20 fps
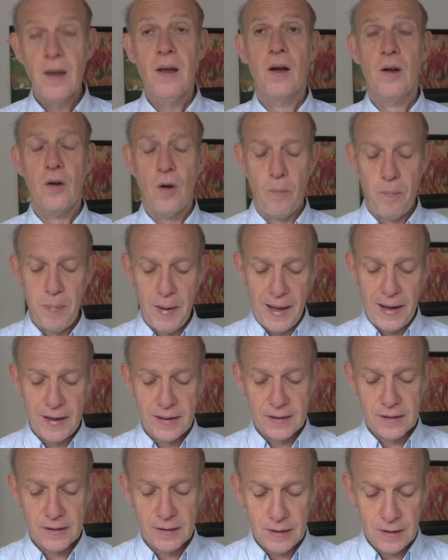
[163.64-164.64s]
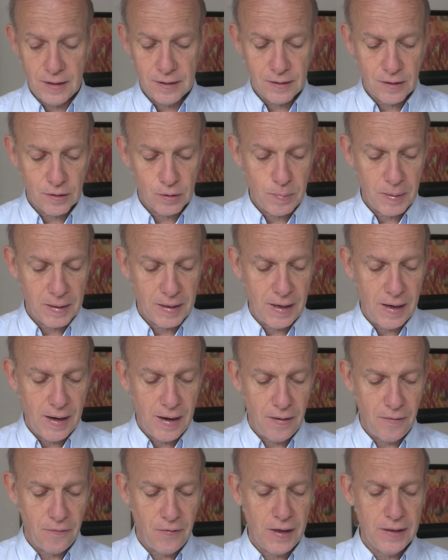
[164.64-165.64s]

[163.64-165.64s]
Komplex ist das Begehren,